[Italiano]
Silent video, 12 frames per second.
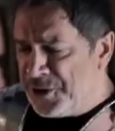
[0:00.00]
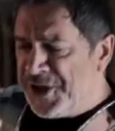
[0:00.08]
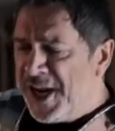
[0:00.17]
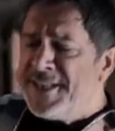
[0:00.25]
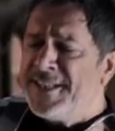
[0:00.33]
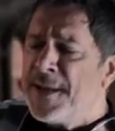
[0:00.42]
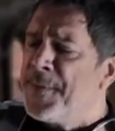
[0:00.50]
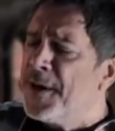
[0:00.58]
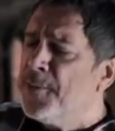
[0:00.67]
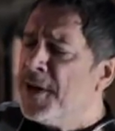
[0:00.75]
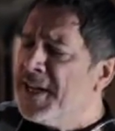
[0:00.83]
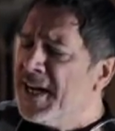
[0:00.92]
la coscienza,
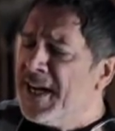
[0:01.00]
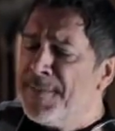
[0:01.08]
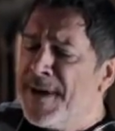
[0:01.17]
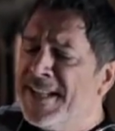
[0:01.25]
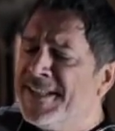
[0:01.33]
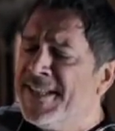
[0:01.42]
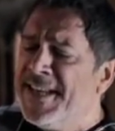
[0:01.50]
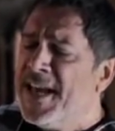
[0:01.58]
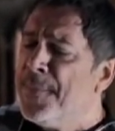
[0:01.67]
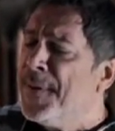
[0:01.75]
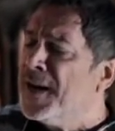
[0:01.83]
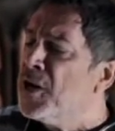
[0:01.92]
per guarire le
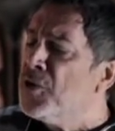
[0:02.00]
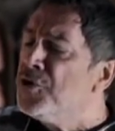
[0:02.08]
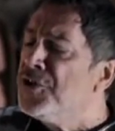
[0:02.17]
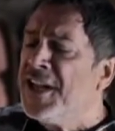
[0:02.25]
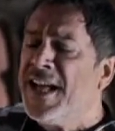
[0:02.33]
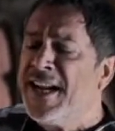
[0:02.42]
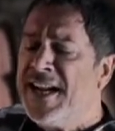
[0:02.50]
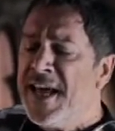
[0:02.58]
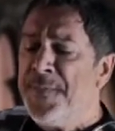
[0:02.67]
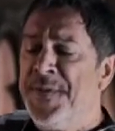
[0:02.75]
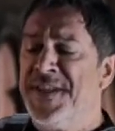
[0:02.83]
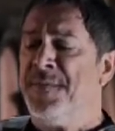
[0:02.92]
malattie, per allontanare
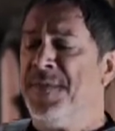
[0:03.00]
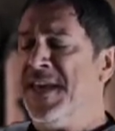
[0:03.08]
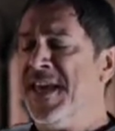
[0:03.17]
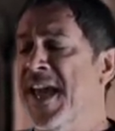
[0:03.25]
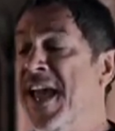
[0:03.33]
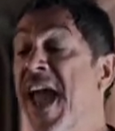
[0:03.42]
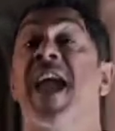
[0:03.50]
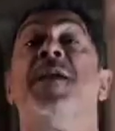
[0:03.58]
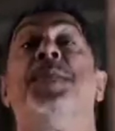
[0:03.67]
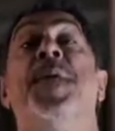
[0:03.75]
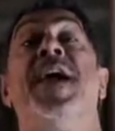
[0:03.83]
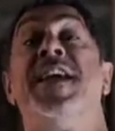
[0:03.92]
le epidemie.
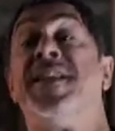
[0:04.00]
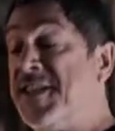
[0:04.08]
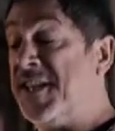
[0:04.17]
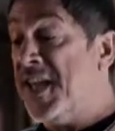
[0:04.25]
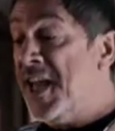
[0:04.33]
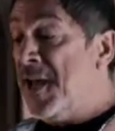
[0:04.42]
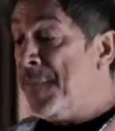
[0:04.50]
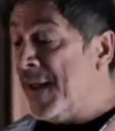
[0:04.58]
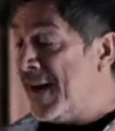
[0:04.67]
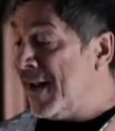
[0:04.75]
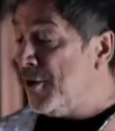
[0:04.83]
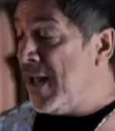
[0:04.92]
E i pesi,
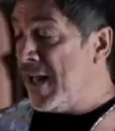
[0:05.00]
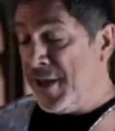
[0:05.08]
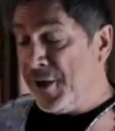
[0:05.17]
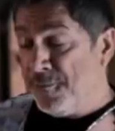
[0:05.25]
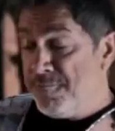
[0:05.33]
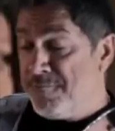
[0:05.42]
per regolare i